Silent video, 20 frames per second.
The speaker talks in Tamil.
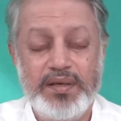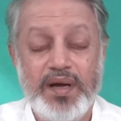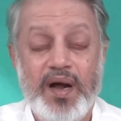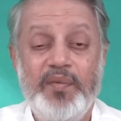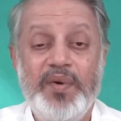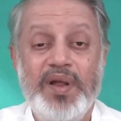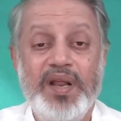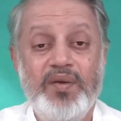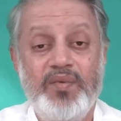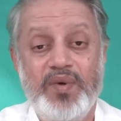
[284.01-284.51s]

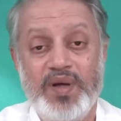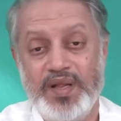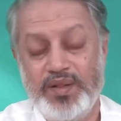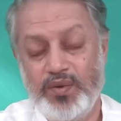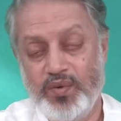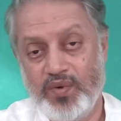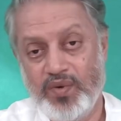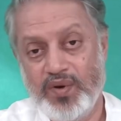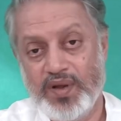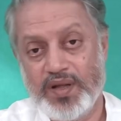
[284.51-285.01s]
அப்படின்னு வருது
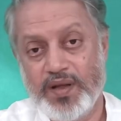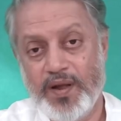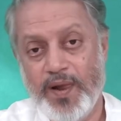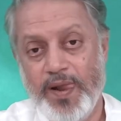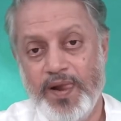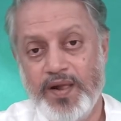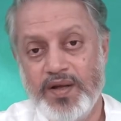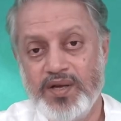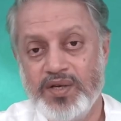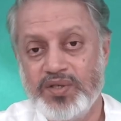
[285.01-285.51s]
உங்களுக்கு
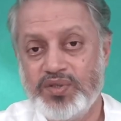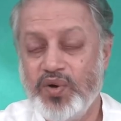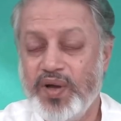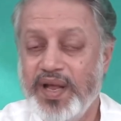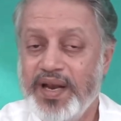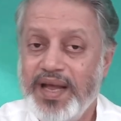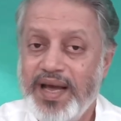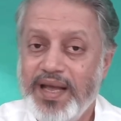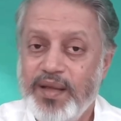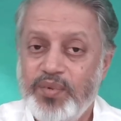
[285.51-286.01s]
ஸோ
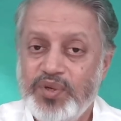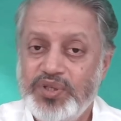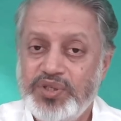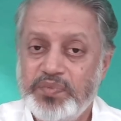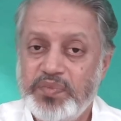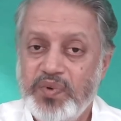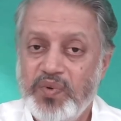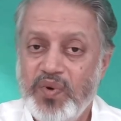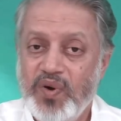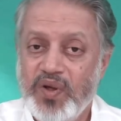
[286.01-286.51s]
என்ன ஆயிப்போச்சு
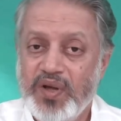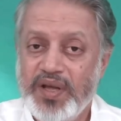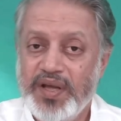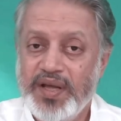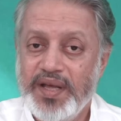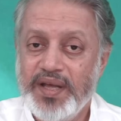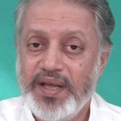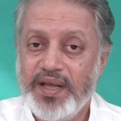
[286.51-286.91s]
இப்போ உங்களுக்கு